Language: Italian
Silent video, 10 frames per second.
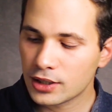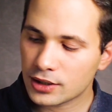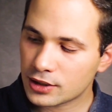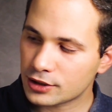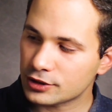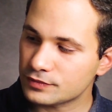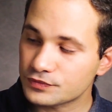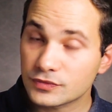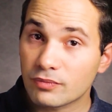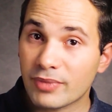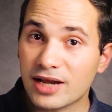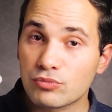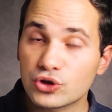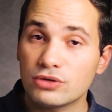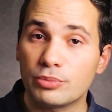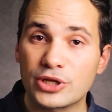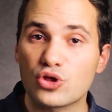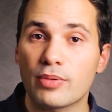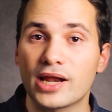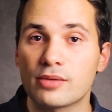Eh, ma il motivo
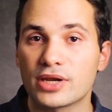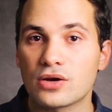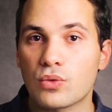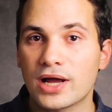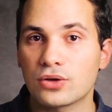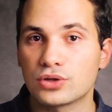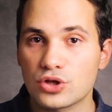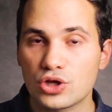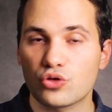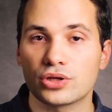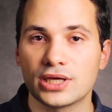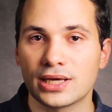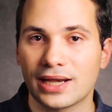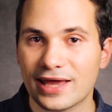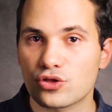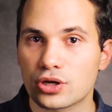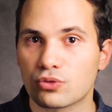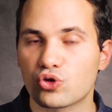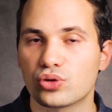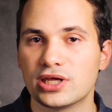principale per il quale ho deciso di leggere
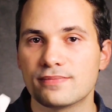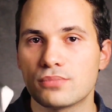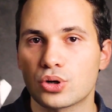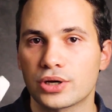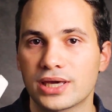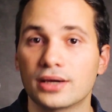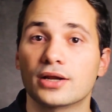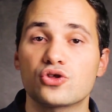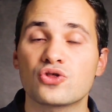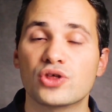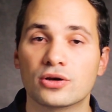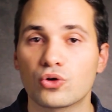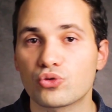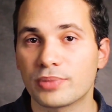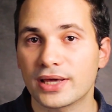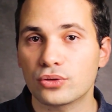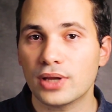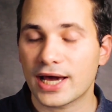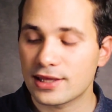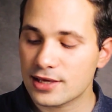questo libro e recensirlo su Player 2
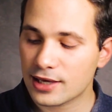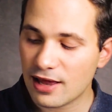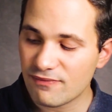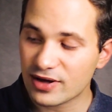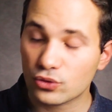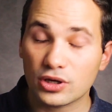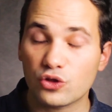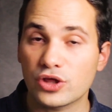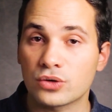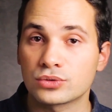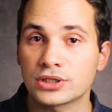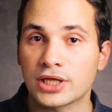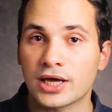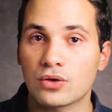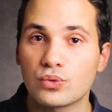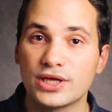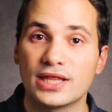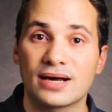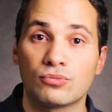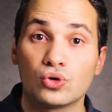Lighting è il fatto che sia una
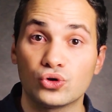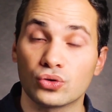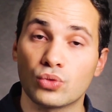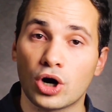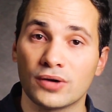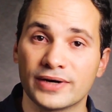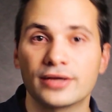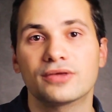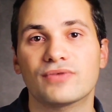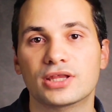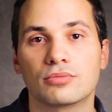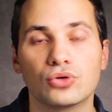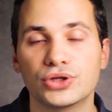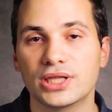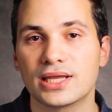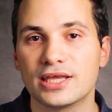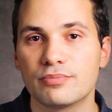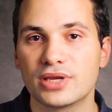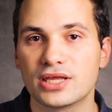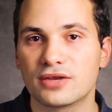guida molto nuova. Infatti molti dei
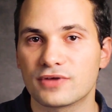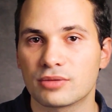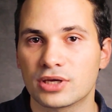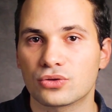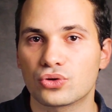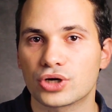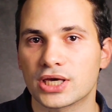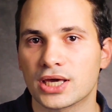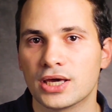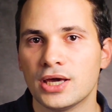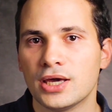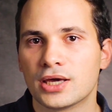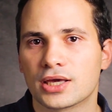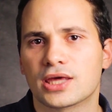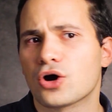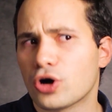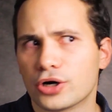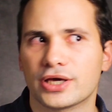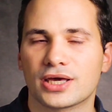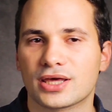libri di riferimento che, che
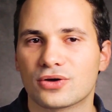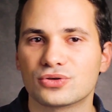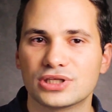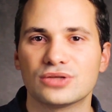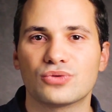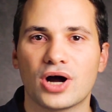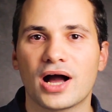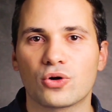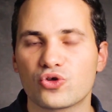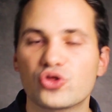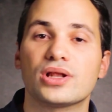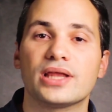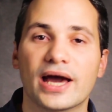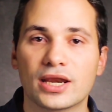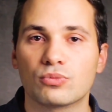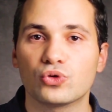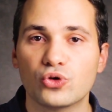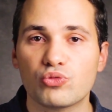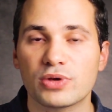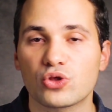ho e che continuo a consigliare molto
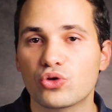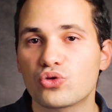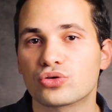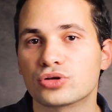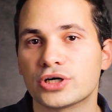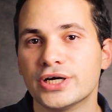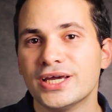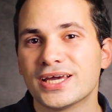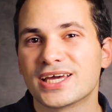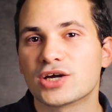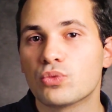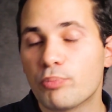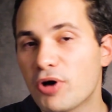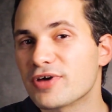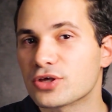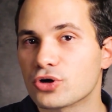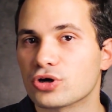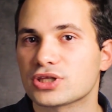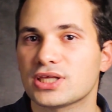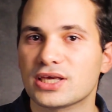spesso sono eh, un po'
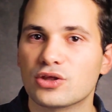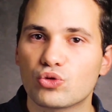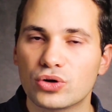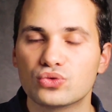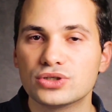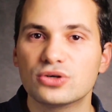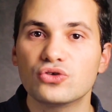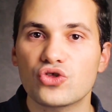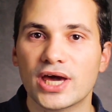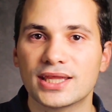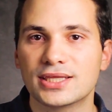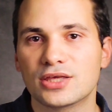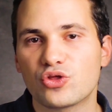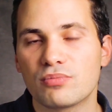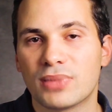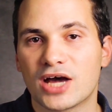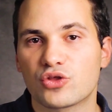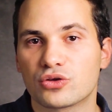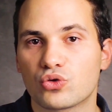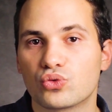vecchiotti, su alcuni concetti si
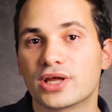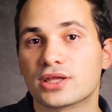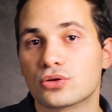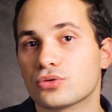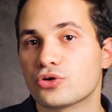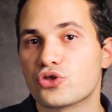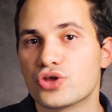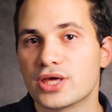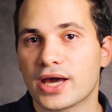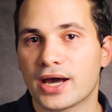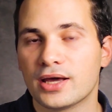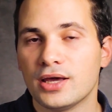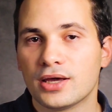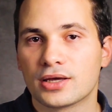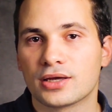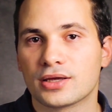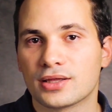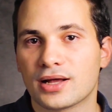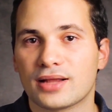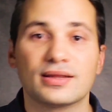basano sulla tecnologia eh,
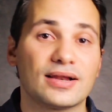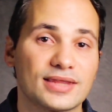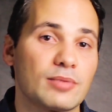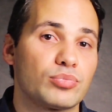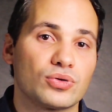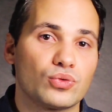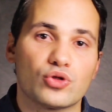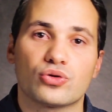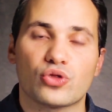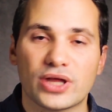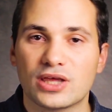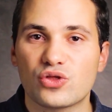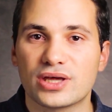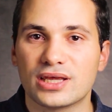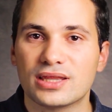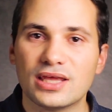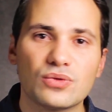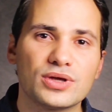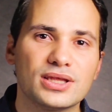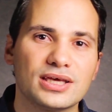al tempo in cui sono stati scritti e
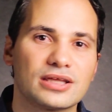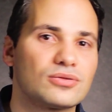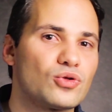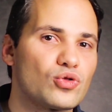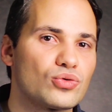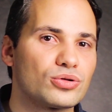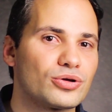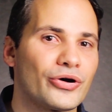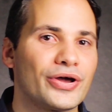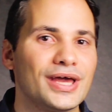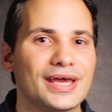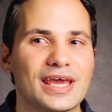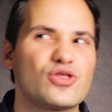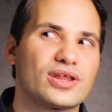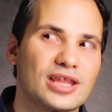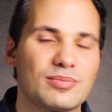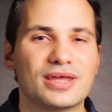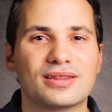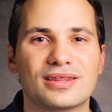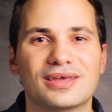quindi non sono
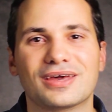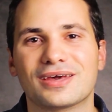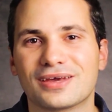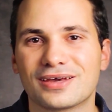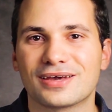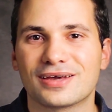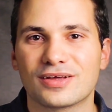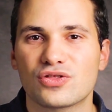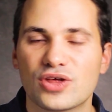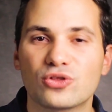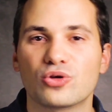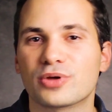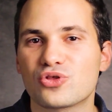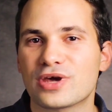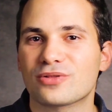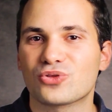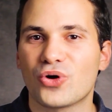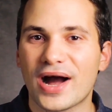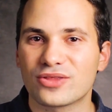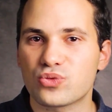esattamente eh, 100%
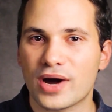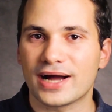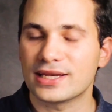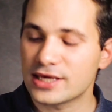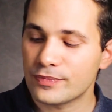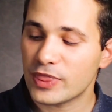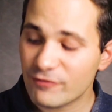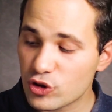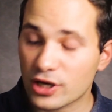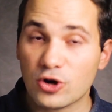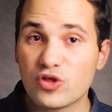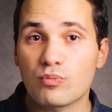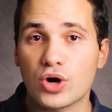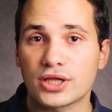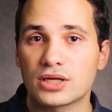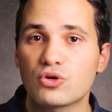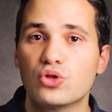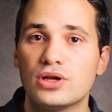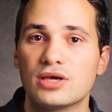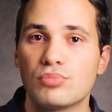attuali. Invece la cosa buona di
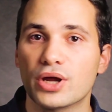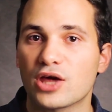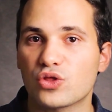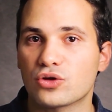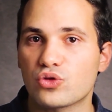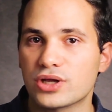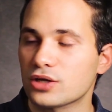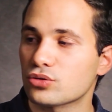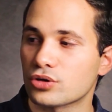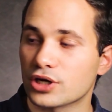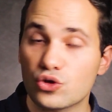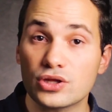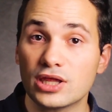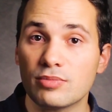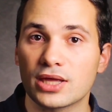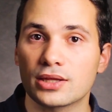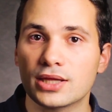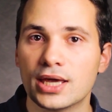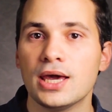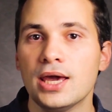questo libro è che è stato scritto
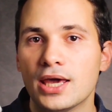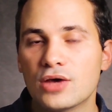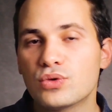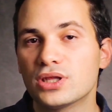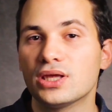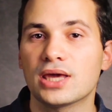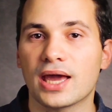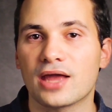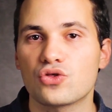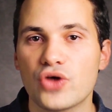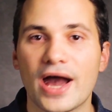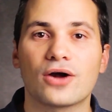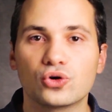recentemente e quindi è già a